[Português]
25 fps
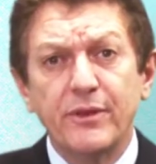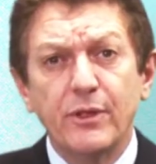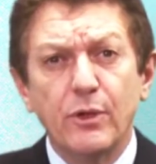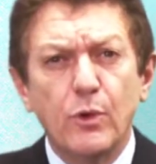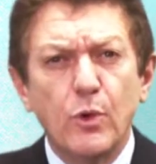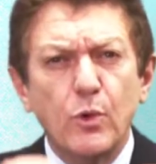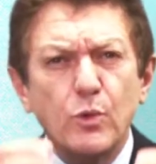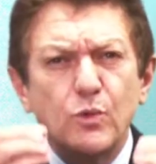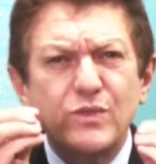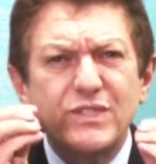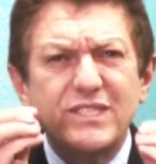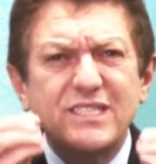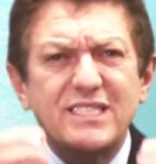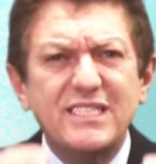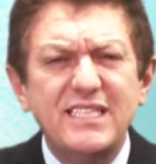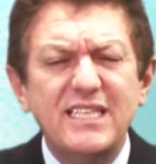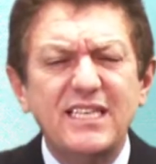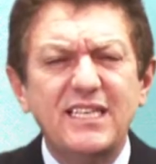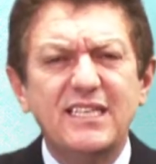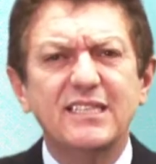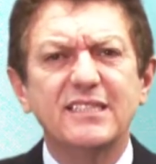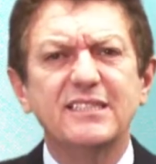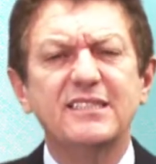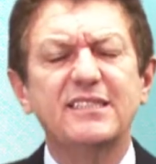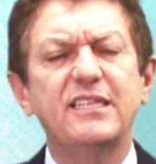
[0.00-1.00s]

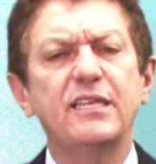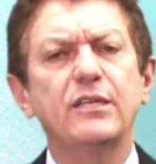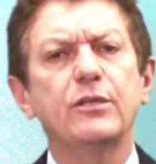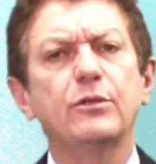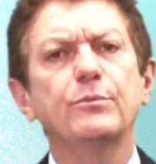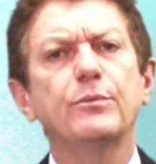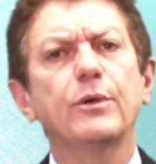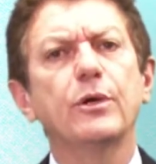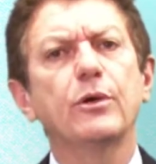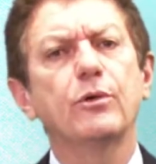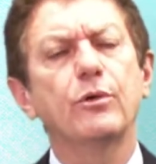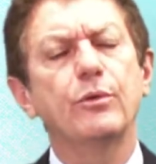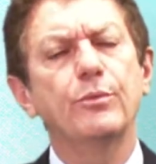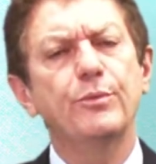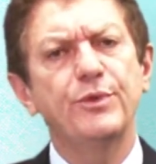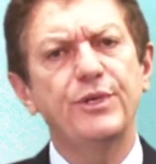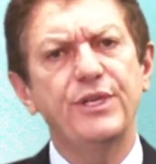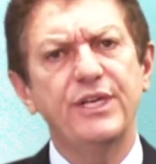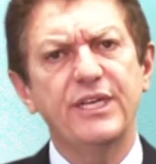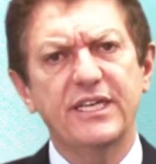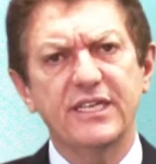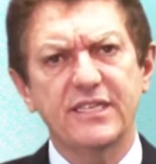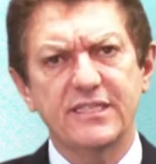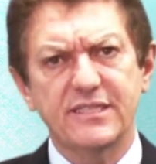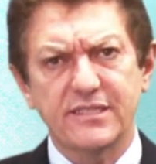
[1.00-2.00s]
consiga ter uma
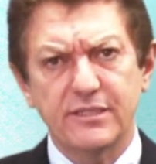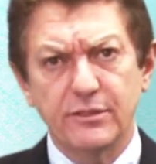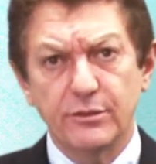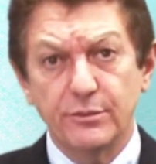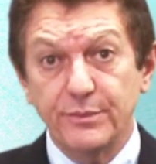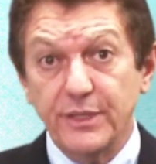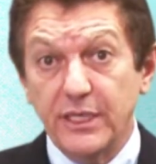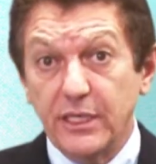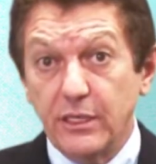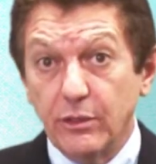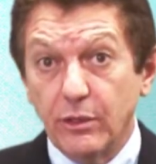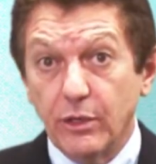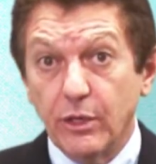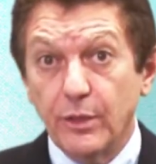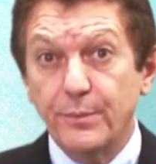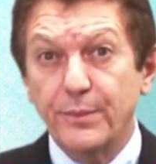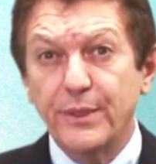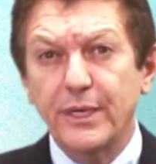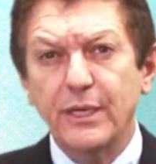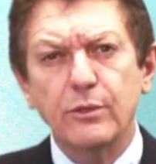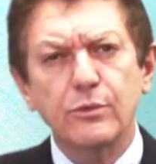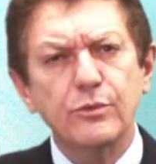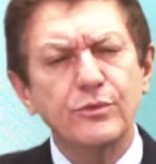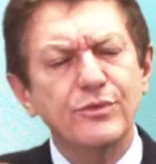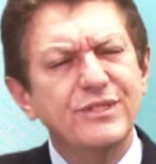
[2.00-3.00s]
comunicação melhor
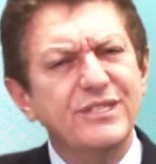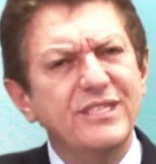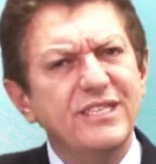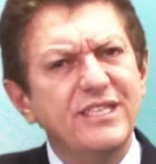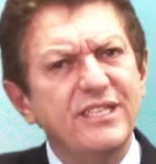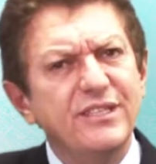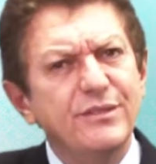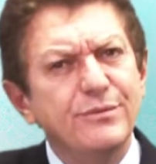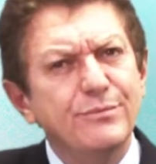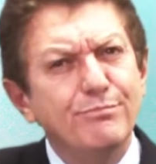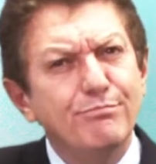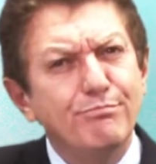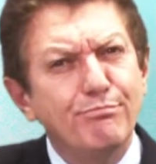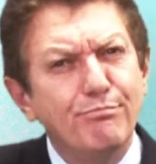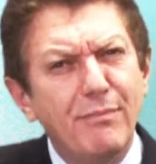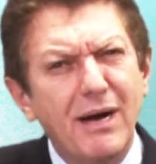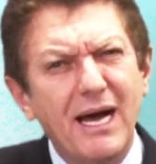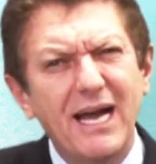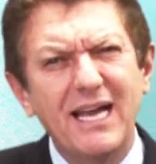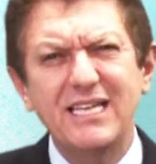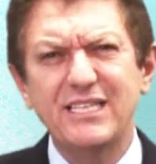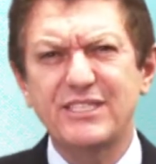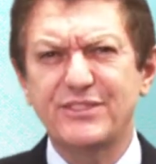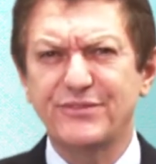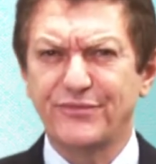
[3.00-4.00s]
para conseguir
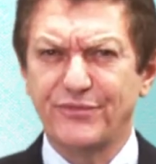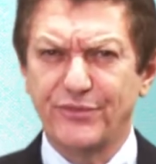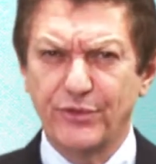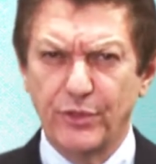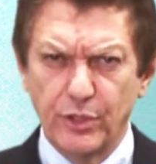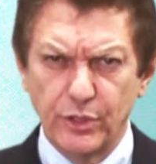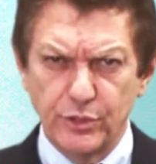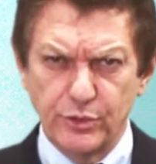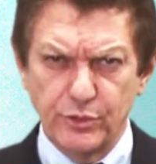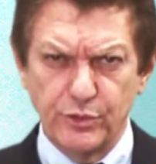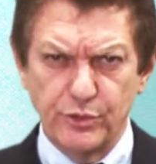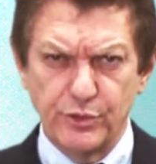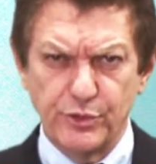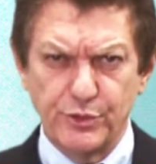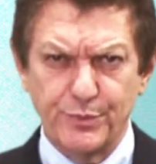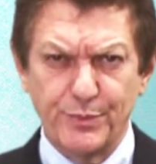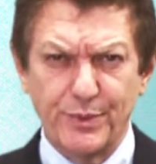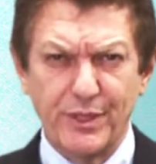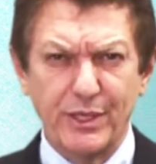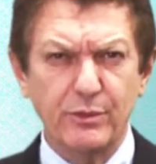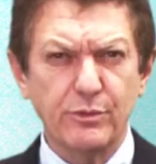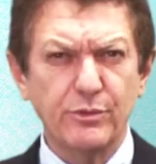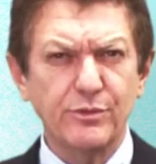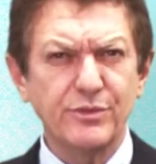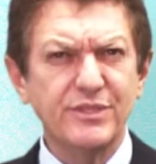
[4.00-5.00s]
mais votos,
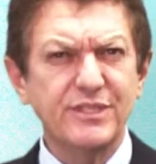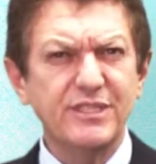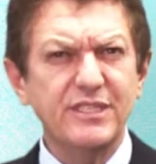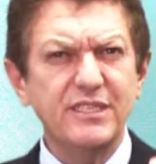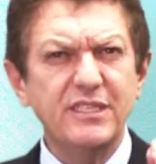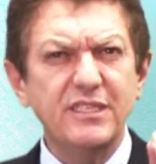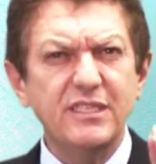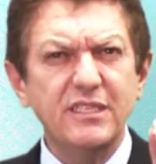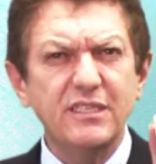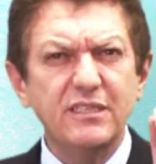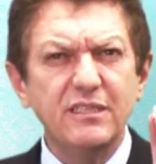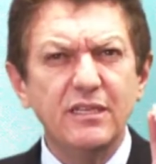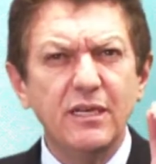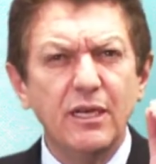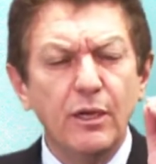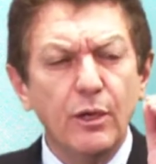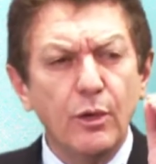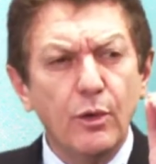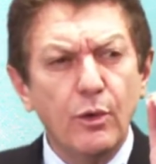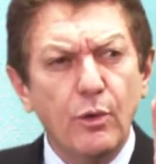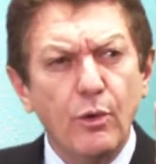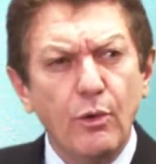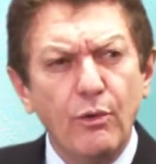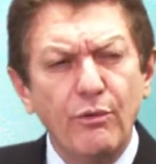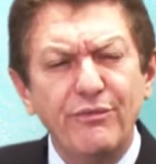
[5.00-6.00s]
para conseguir
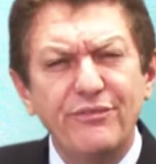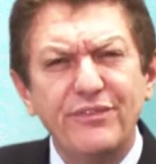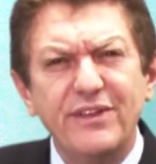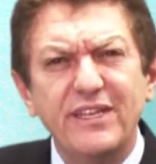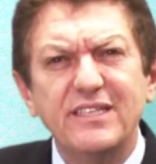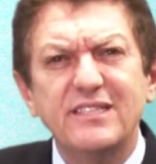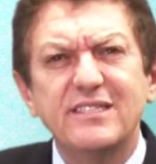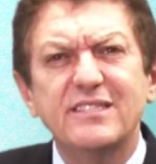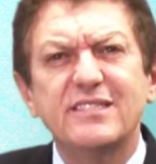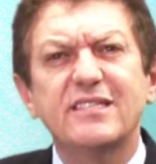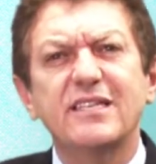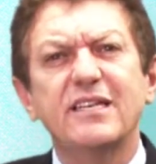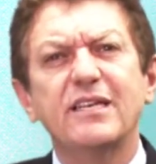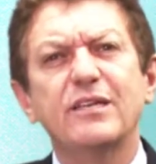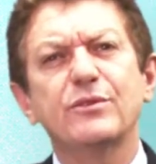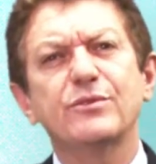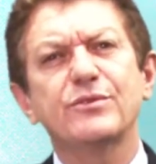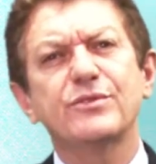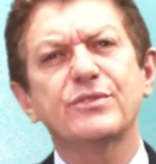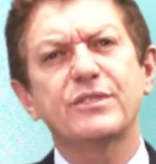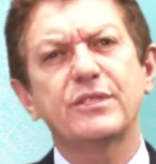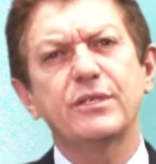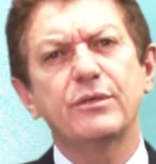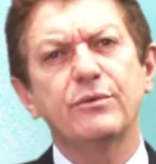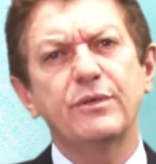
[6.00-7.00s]
convencer o
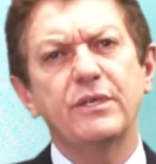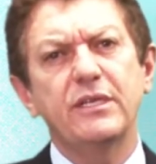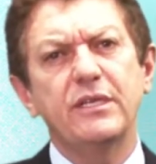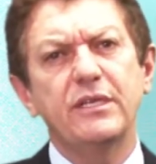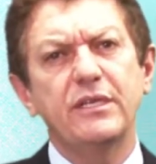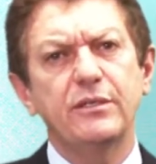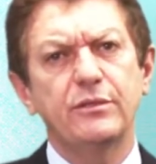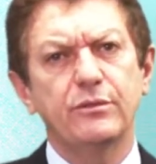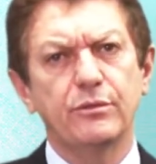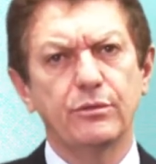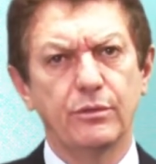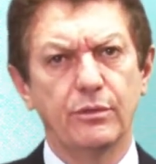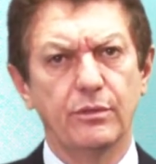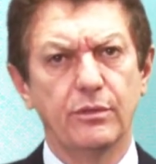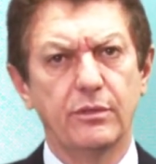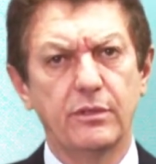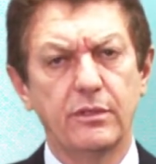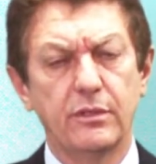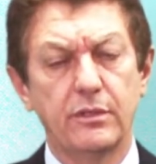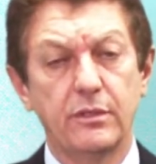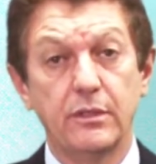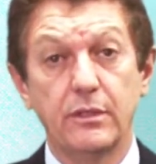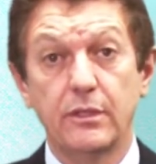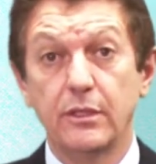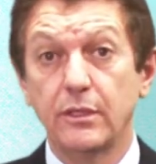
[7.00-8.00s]
seu eleitor.
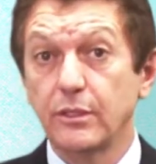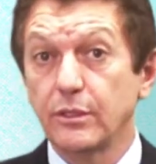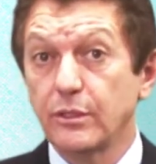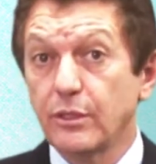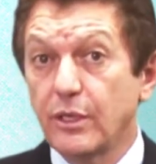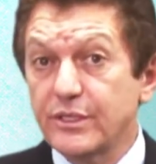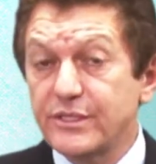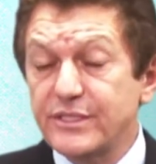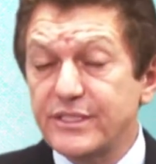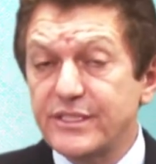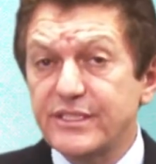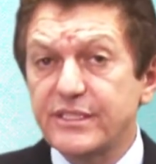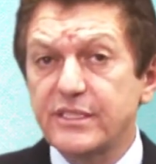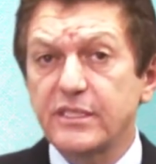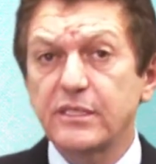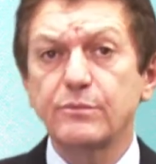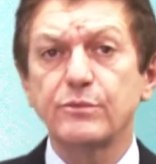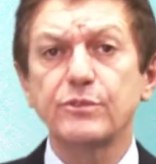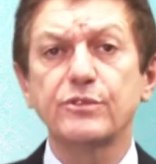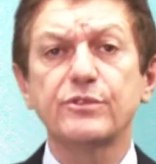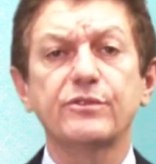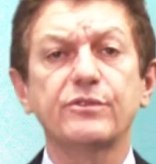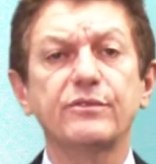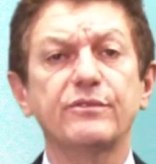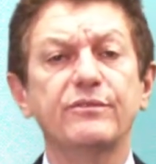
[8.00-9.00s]
Nós
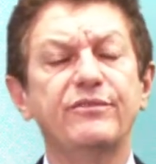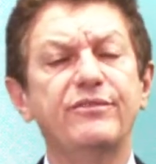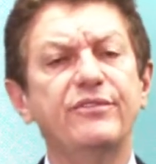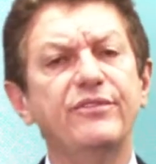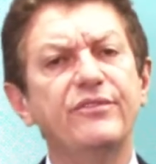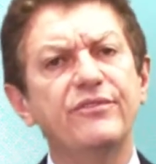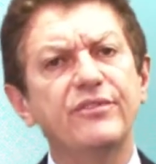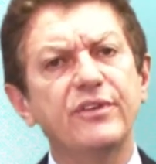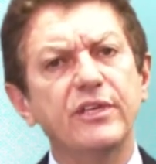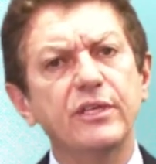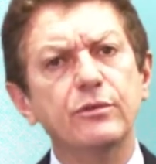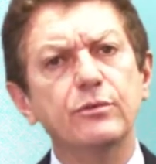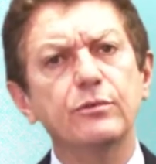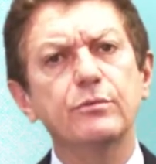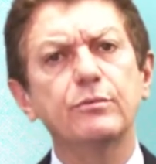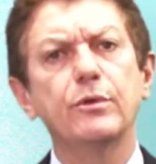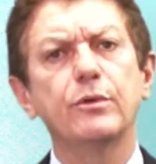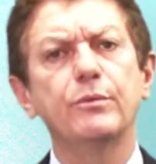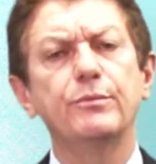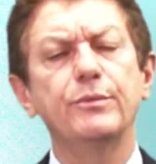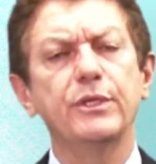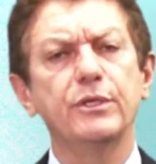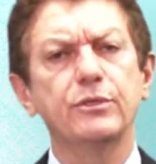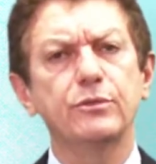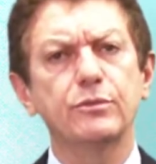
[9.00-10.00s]
estamos vivendo um
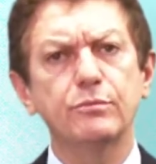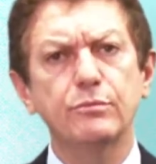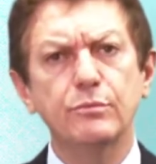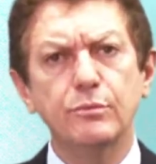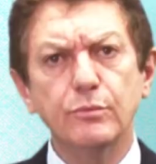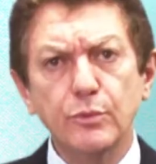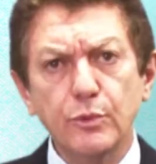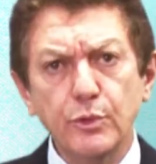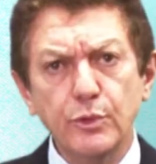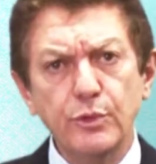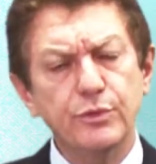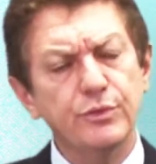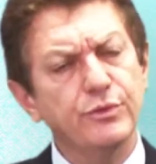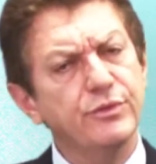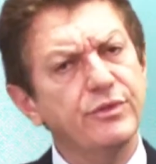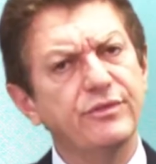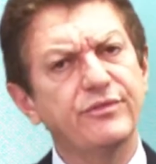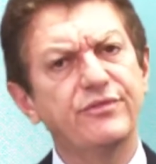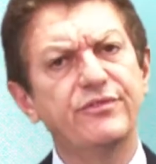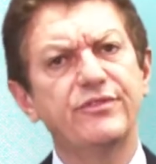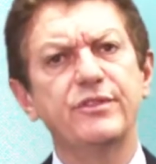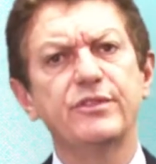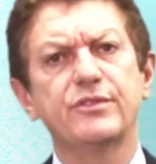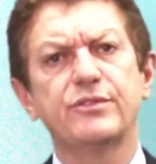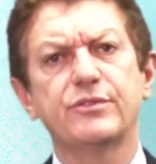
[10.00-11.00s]
momento muito
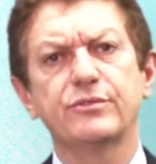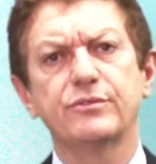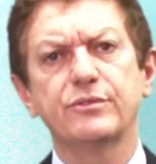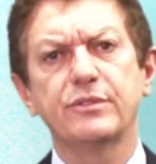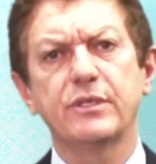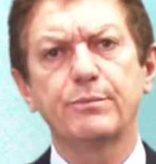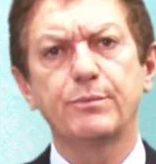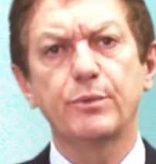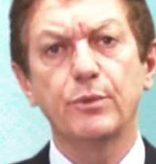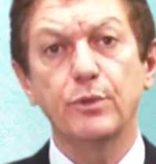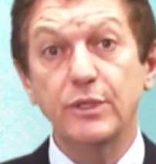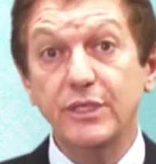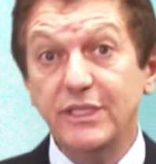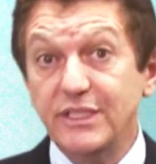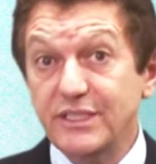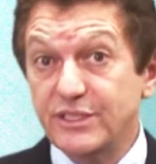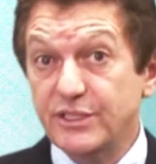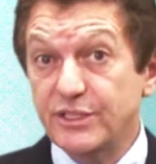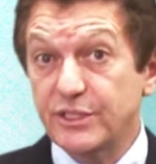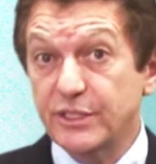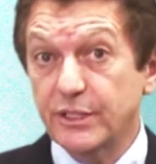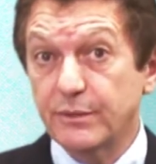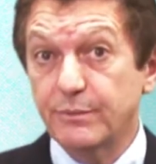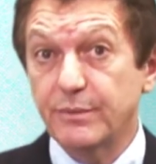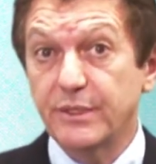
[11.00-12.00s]
difícil da
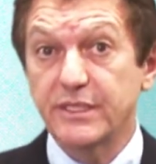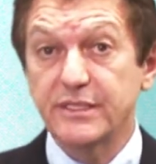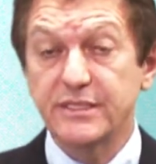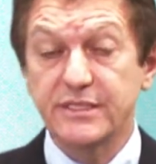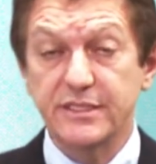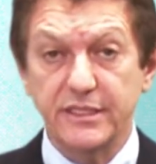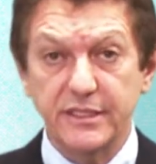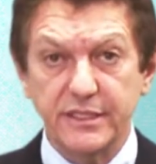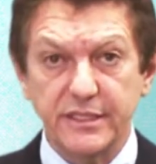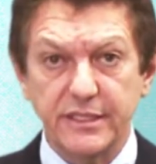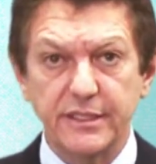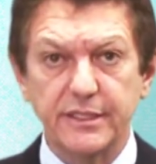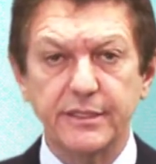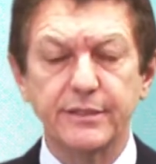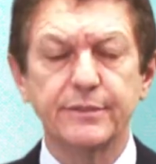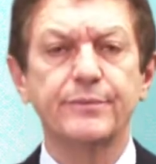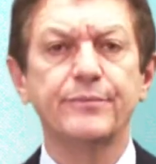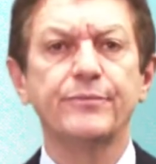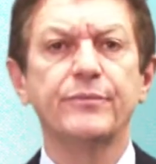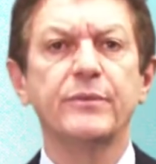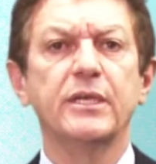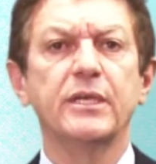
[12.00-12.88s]
política brasileira.